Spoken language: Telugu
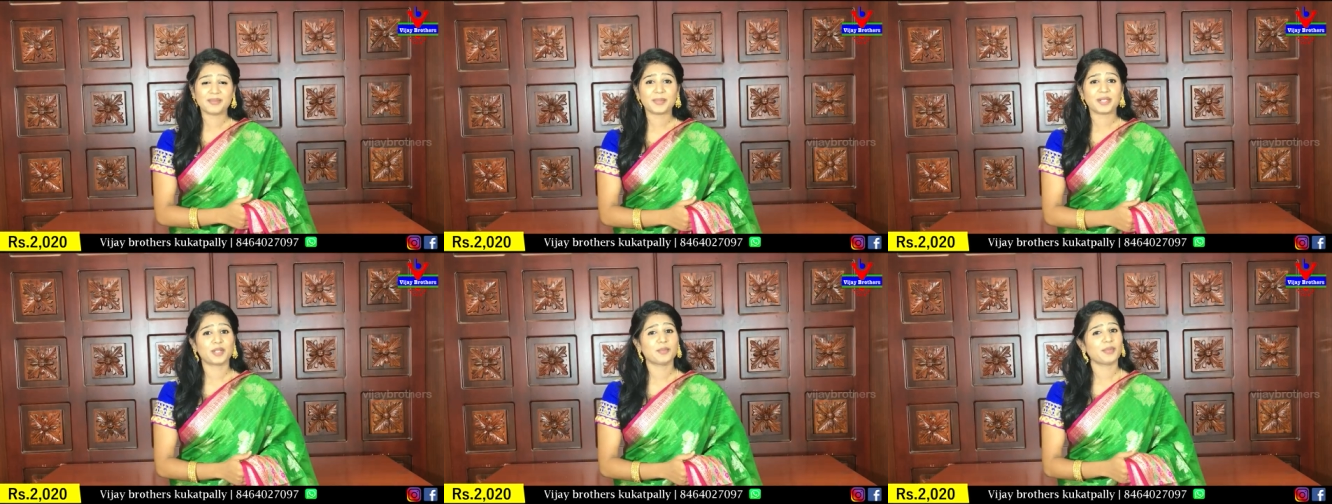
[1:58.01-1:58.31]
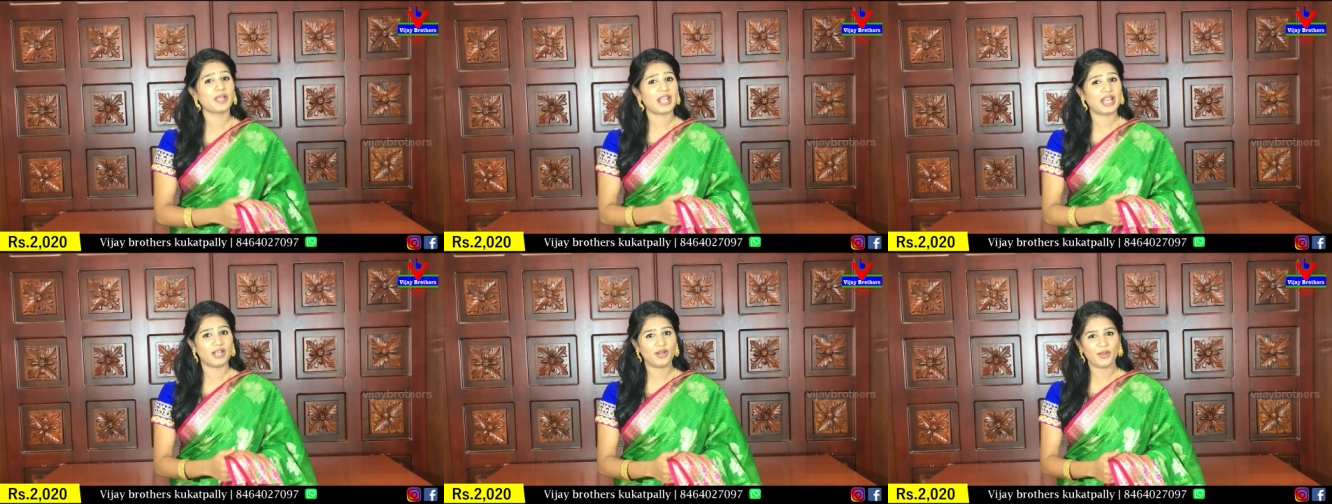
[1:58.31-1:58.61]
మనం
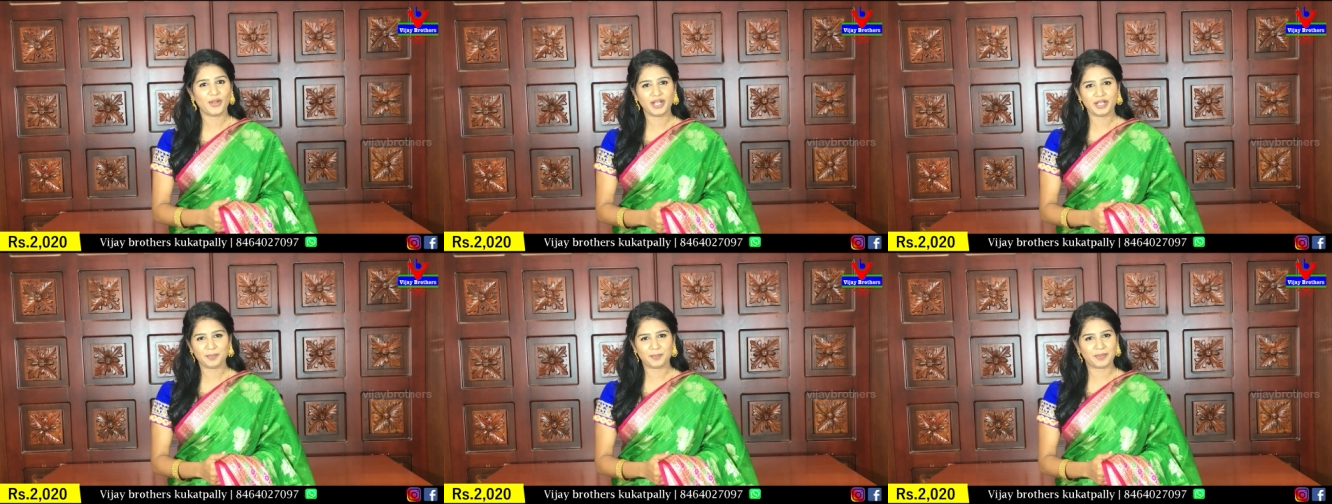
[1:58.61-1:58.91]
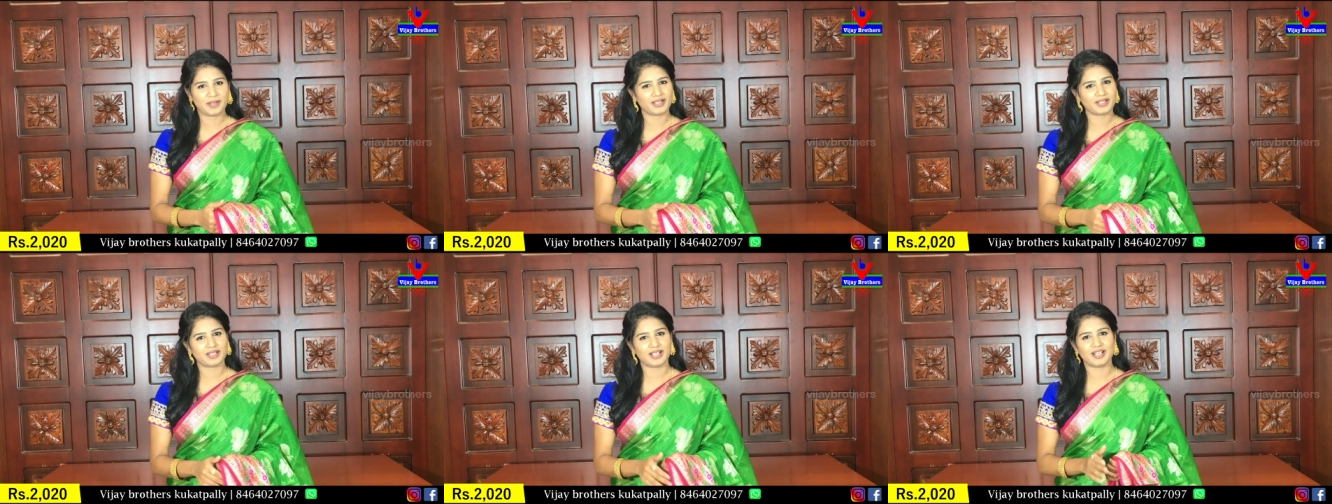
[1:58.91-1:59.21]
ఎల్లో అండ్
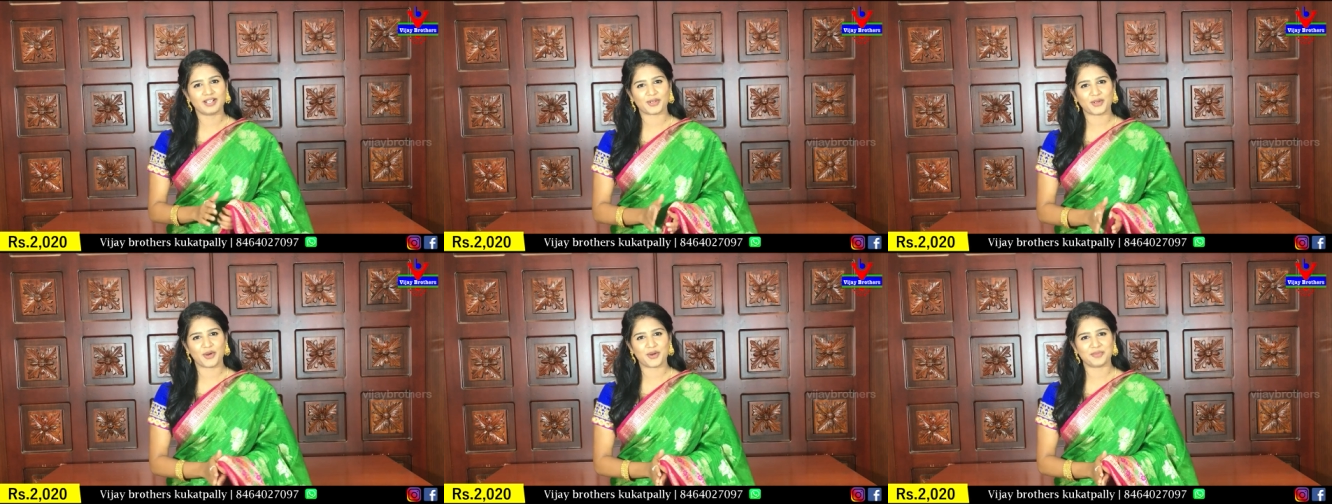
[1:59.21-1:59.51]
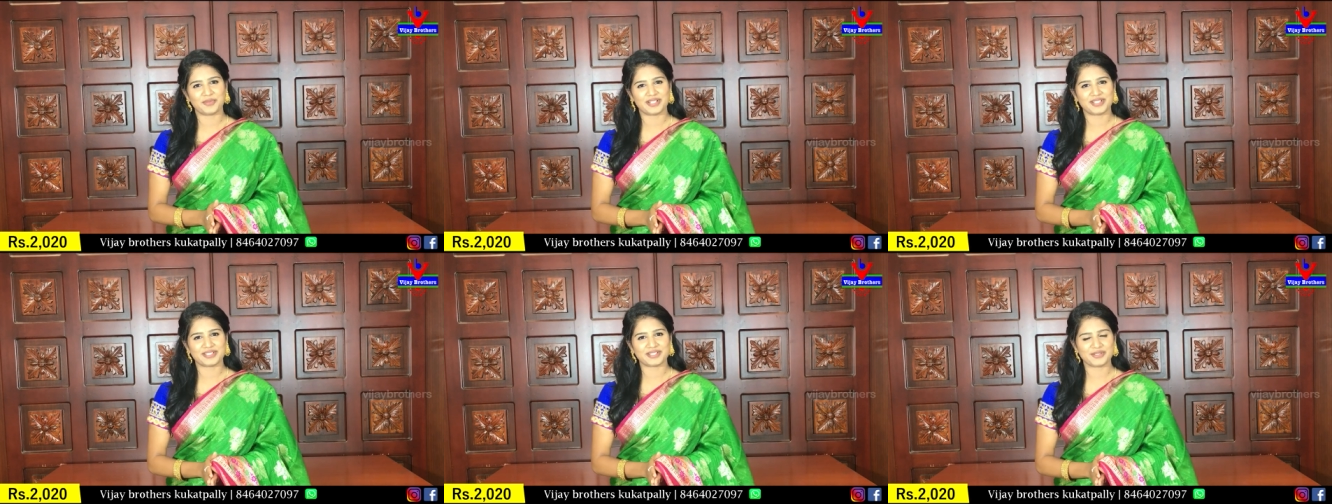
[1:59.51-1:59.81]
పింక్ కలర్
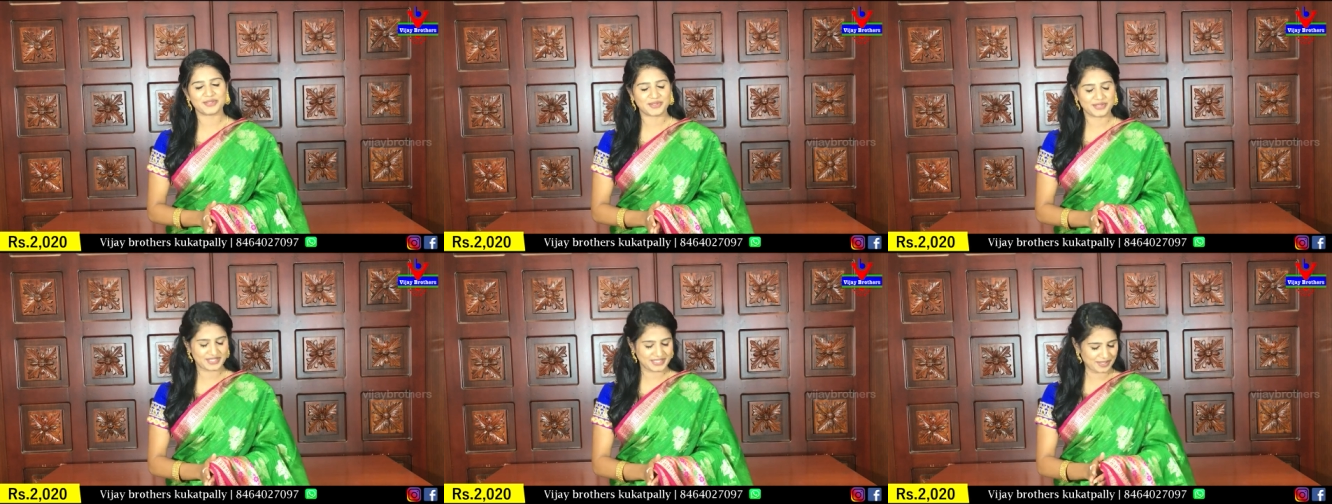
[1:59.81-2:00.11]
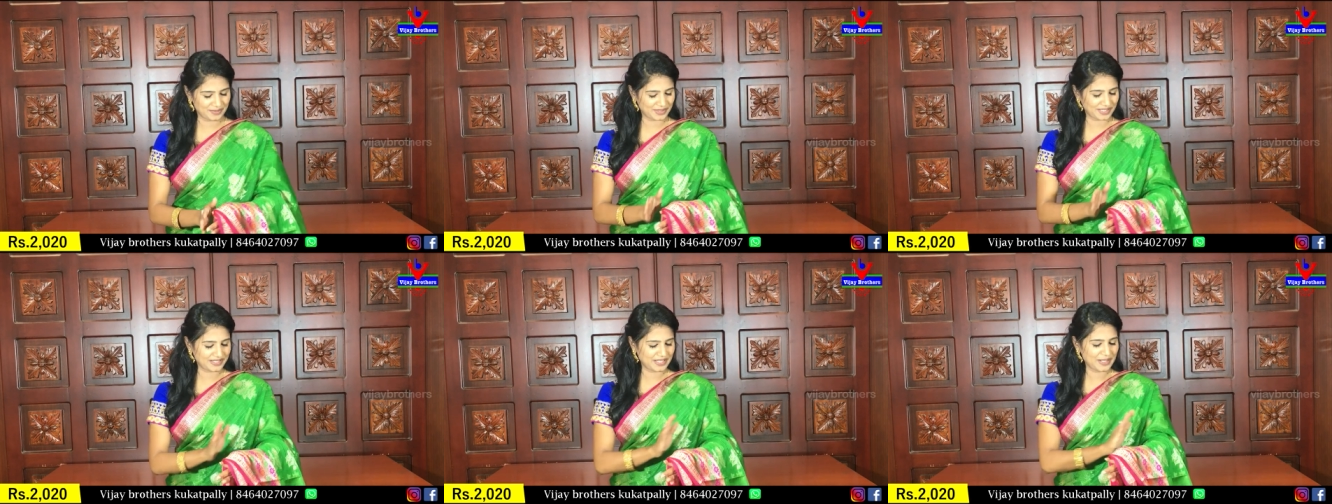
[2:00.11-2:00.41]
కాంబినేషన్
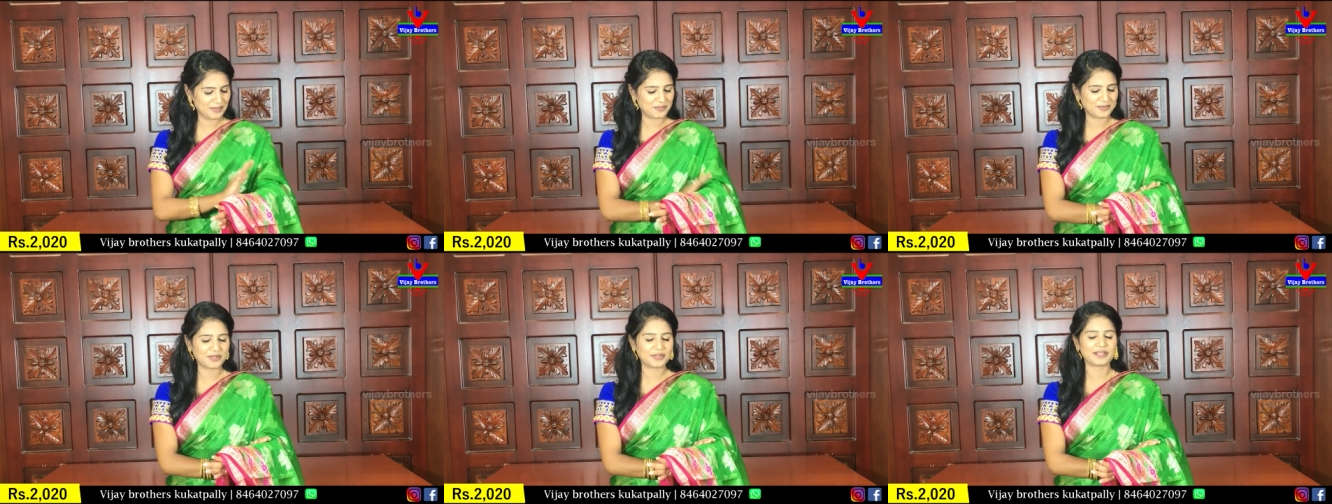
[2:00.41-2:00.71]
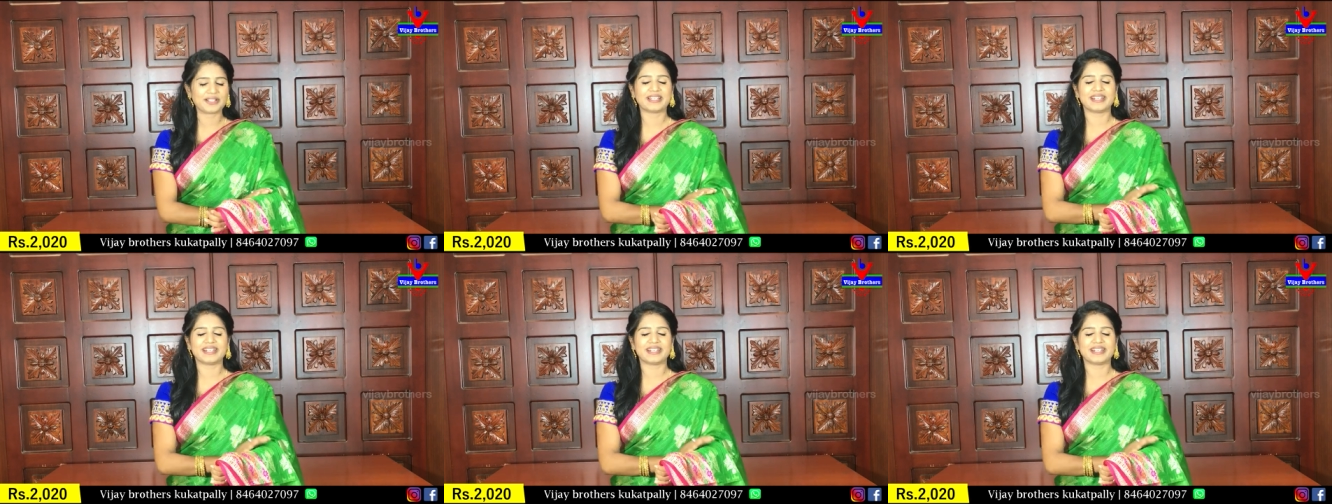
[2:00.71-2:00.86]
చూస్తాం కదా ఇప్పుడు